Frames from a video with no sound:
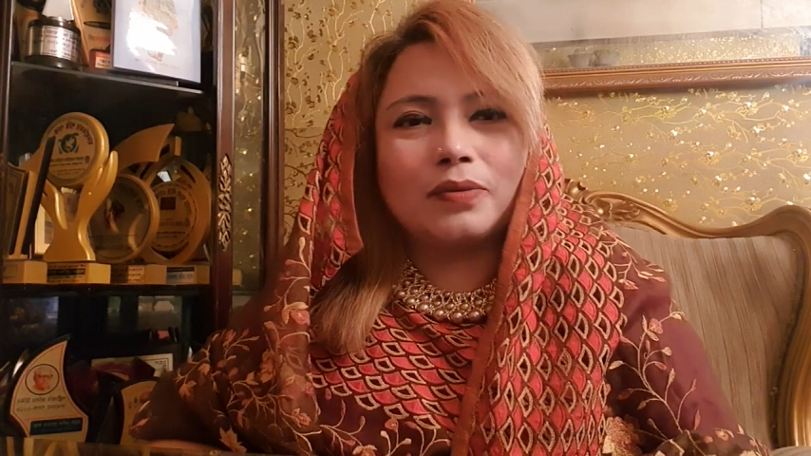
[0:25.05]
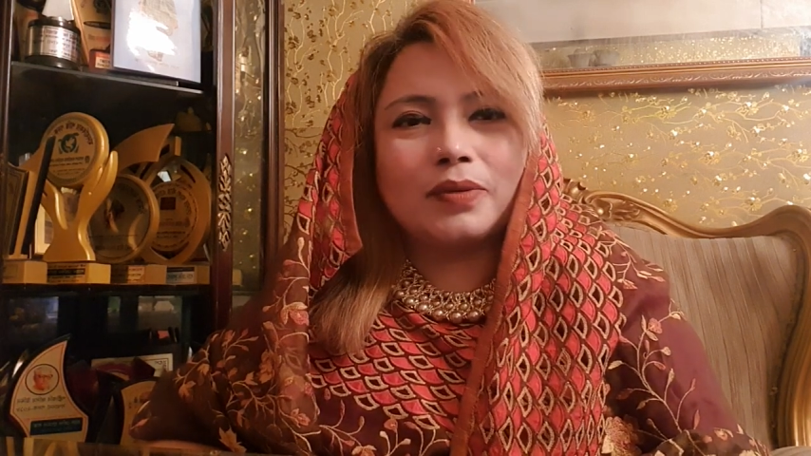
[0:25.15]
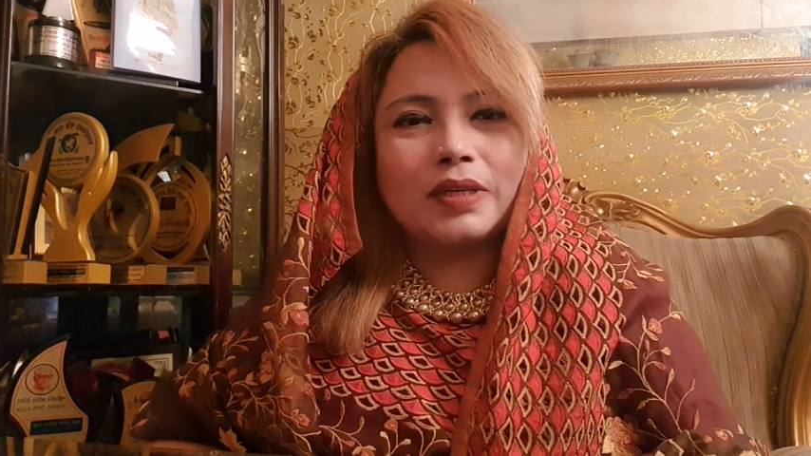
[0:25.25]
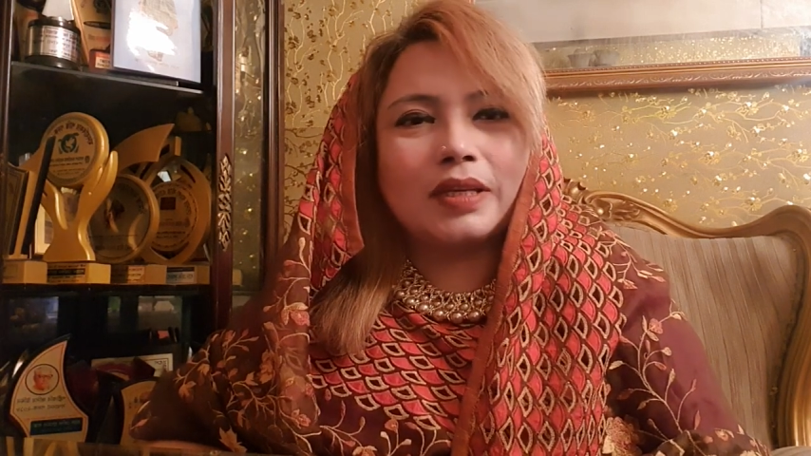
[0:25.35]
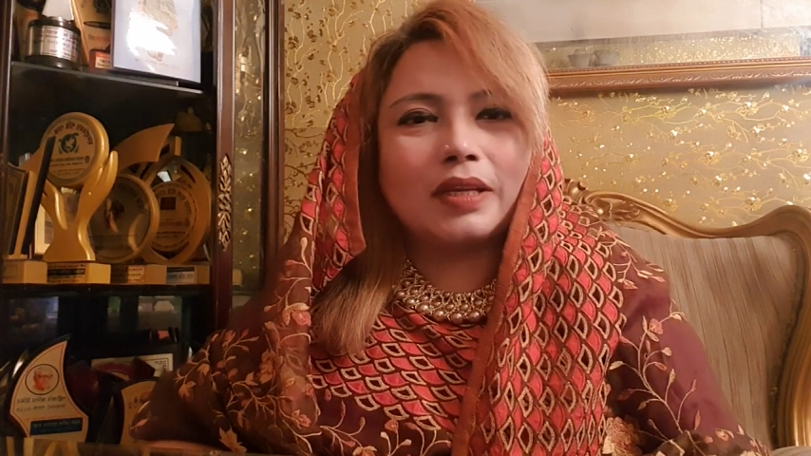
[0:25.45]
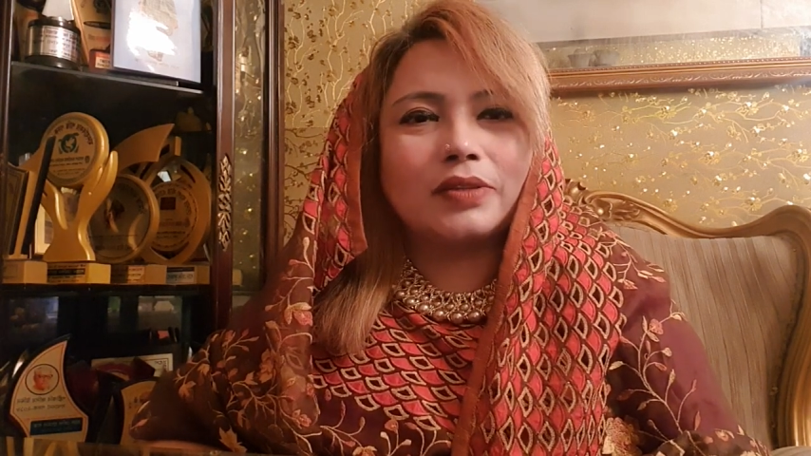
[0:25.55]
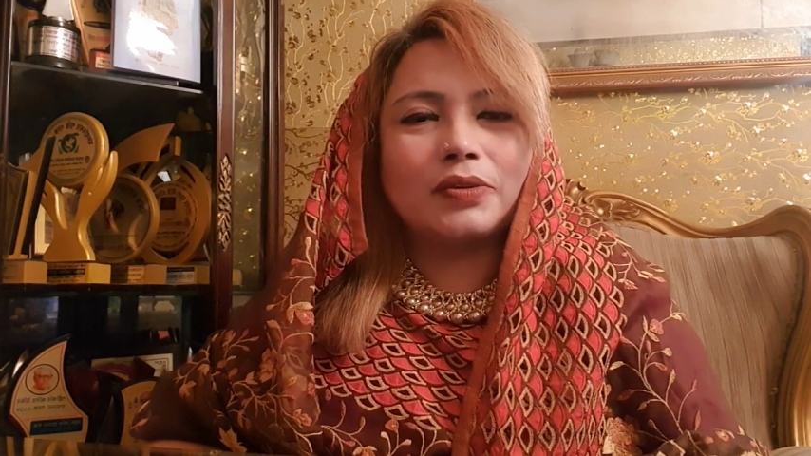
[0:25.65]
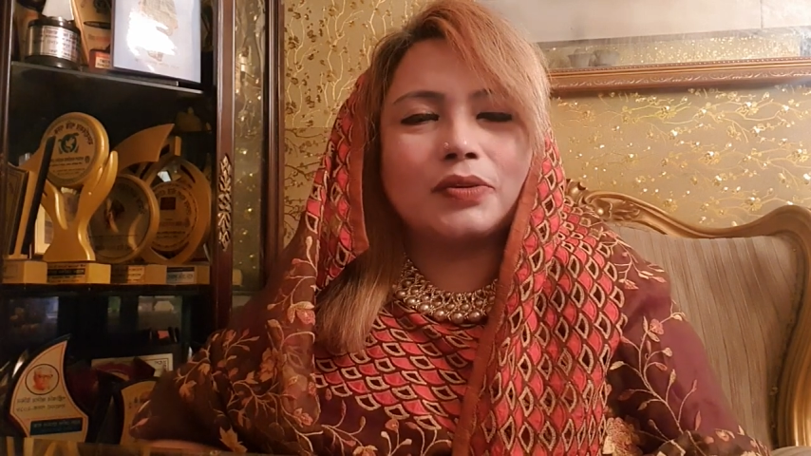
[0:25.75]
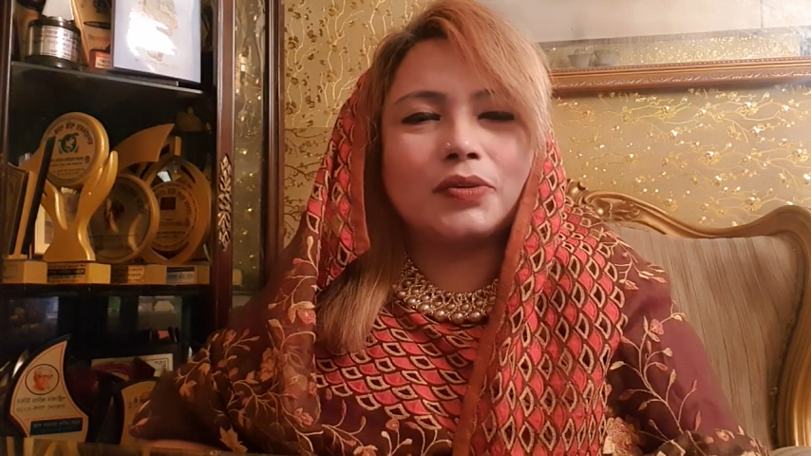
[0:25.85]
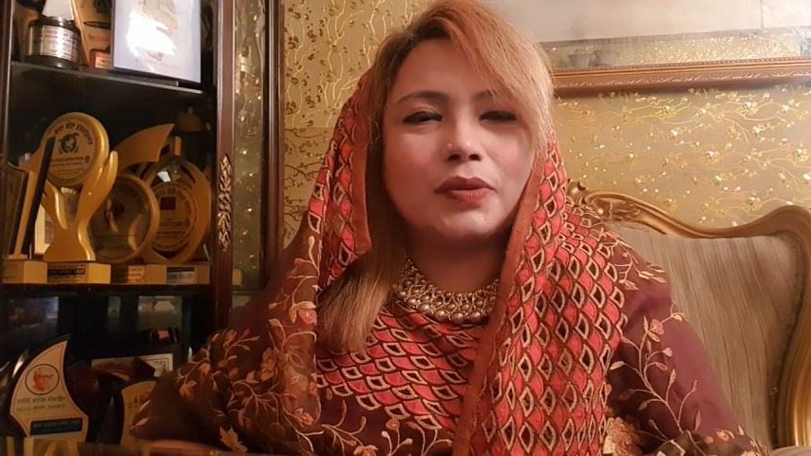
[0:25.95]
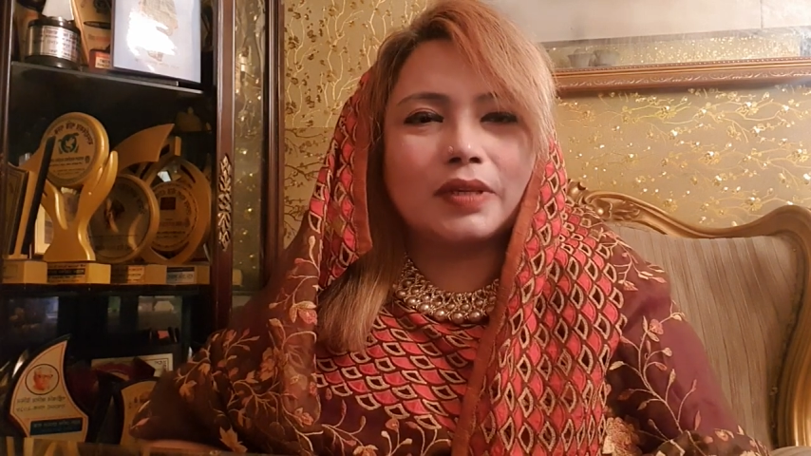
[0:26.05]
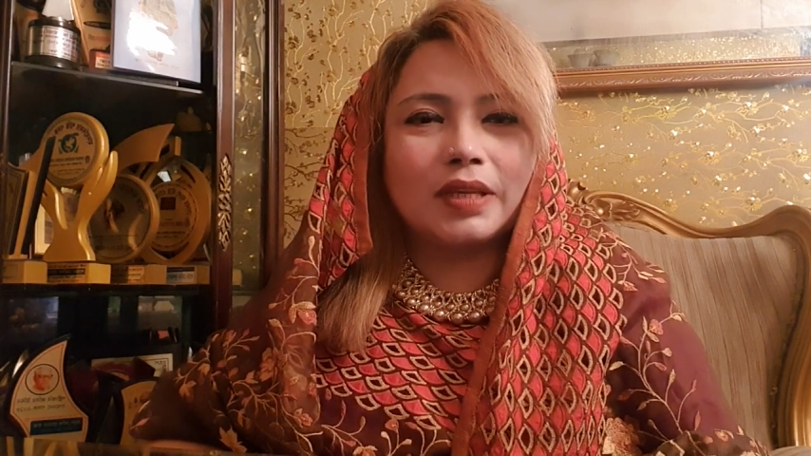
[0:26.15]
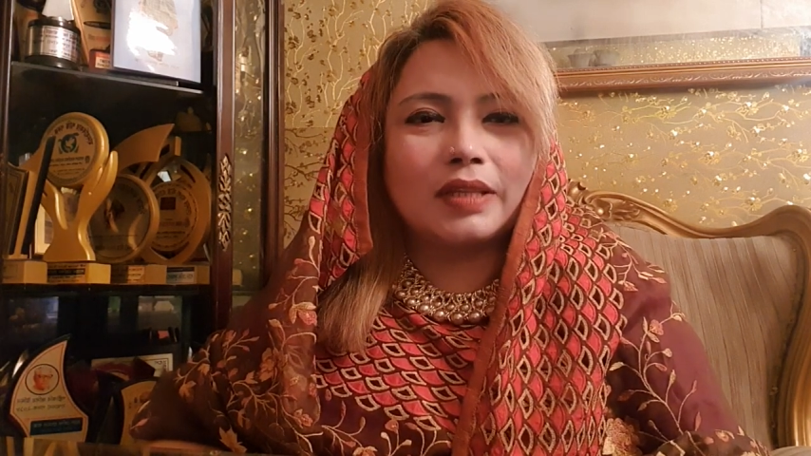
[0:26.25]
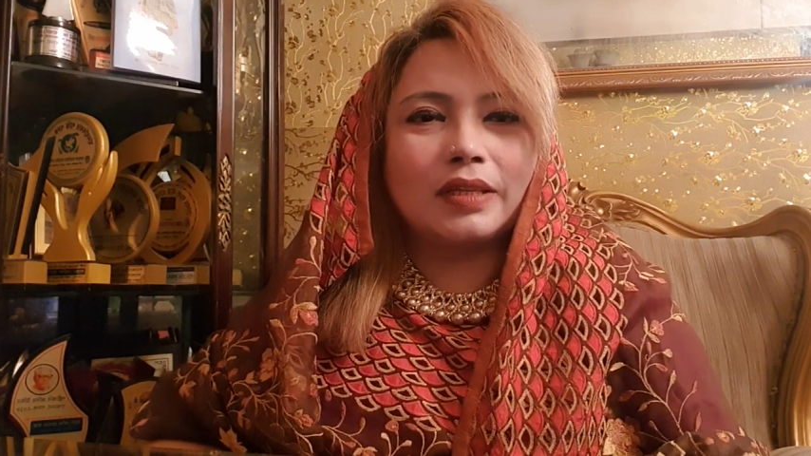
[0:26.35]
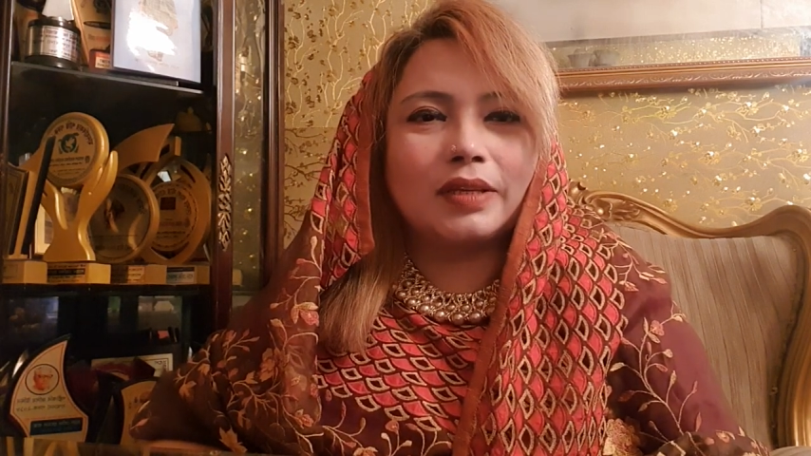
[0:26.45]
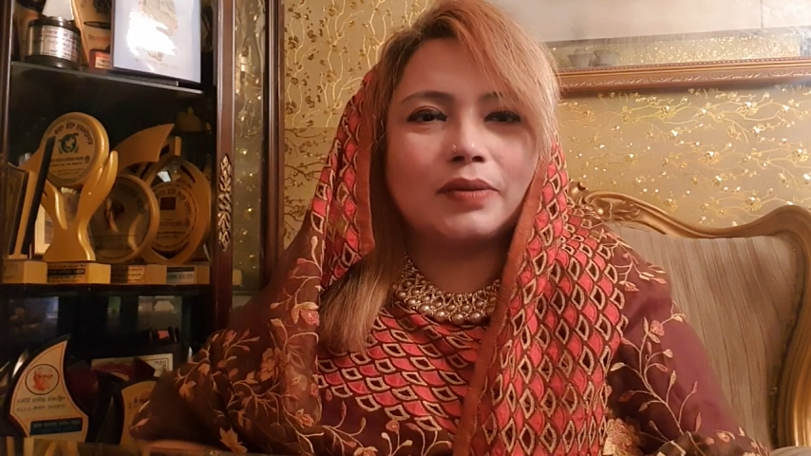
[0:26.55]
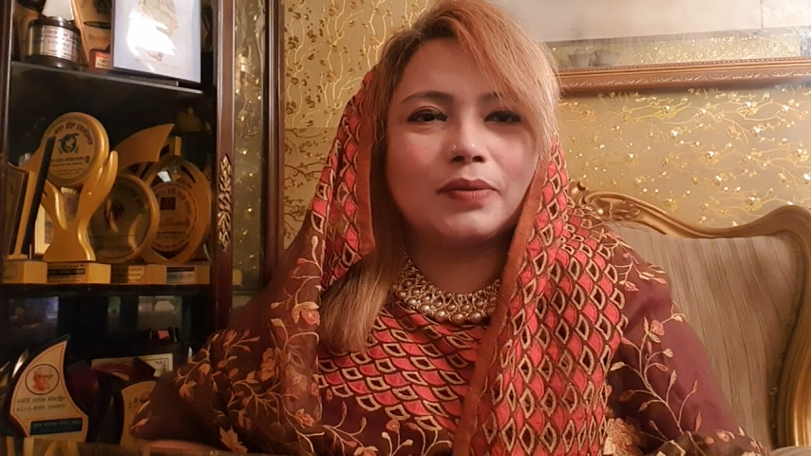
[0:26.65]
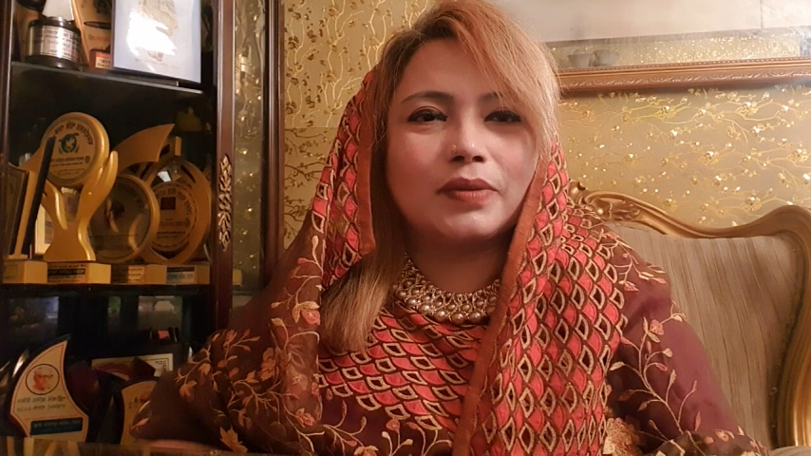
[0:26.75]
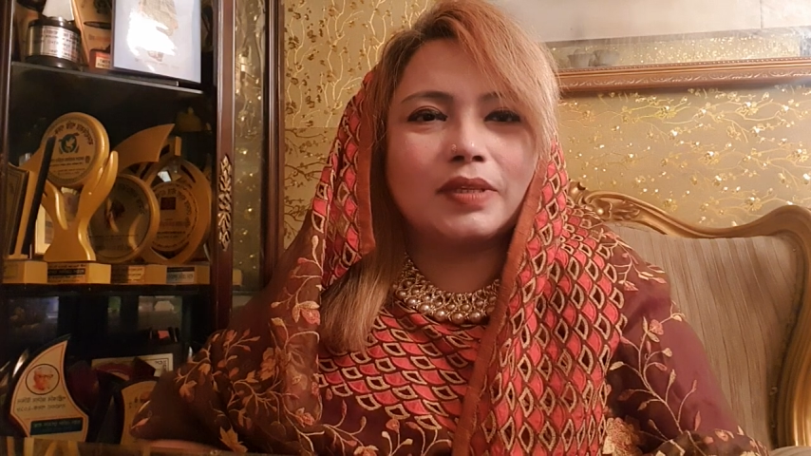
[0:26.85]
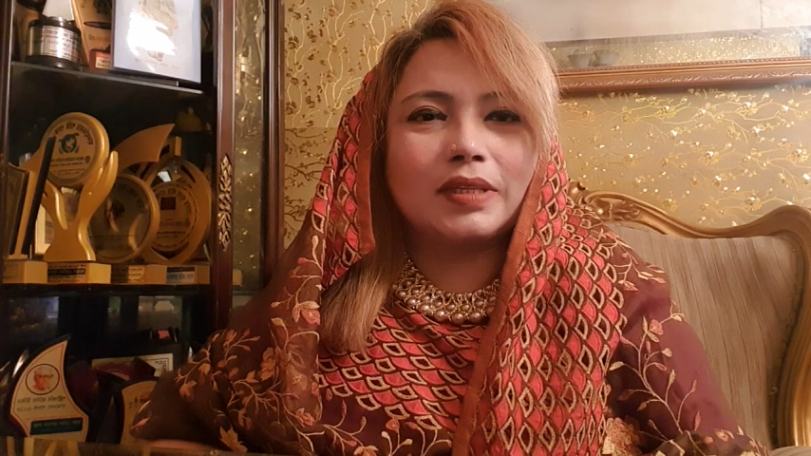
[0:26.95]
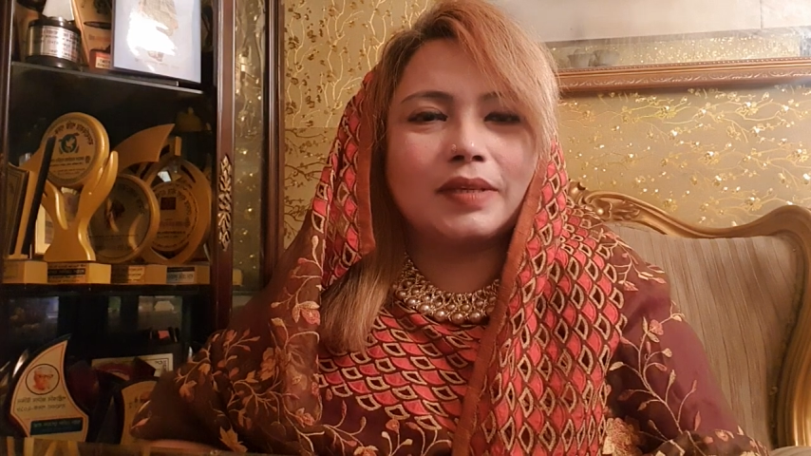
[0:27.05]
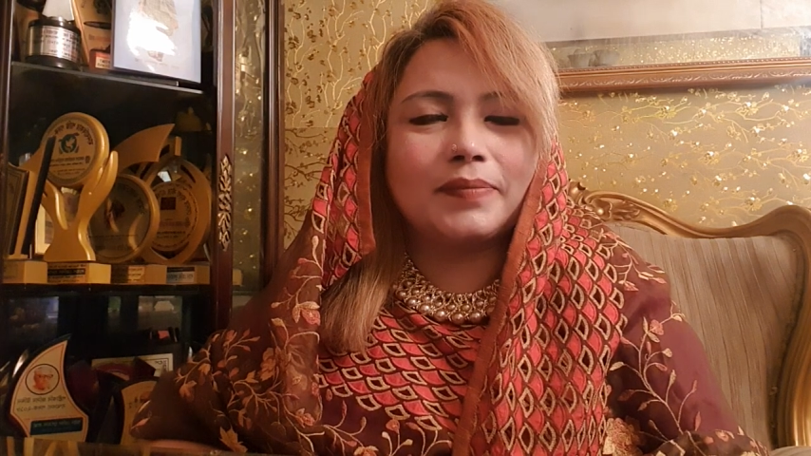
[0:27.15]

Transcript: কোটি হাজারো শুক্রিয়া আদায় করছি